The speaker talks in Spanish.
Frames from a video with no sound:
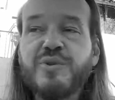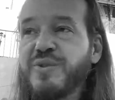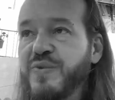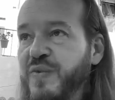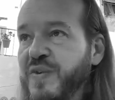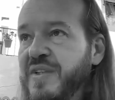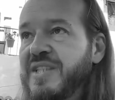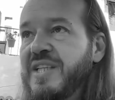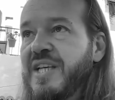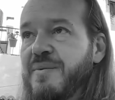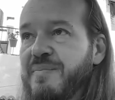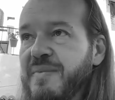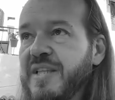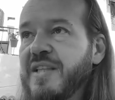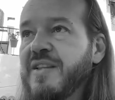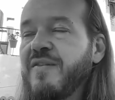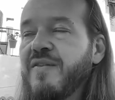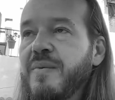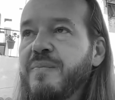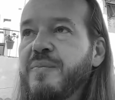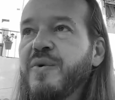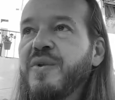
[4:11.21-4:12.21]
difícilmente
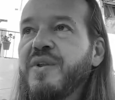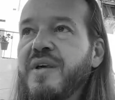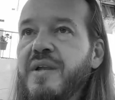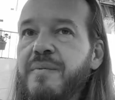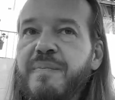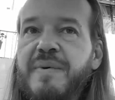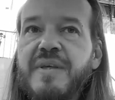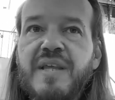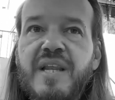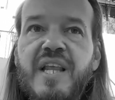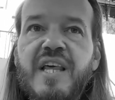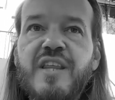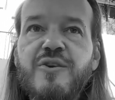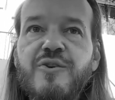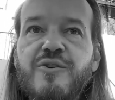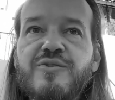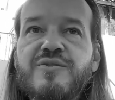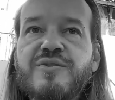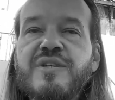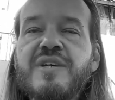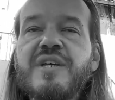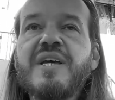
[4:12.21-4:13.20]
va a poder pedirle a
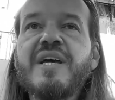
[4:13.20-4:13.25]
Dios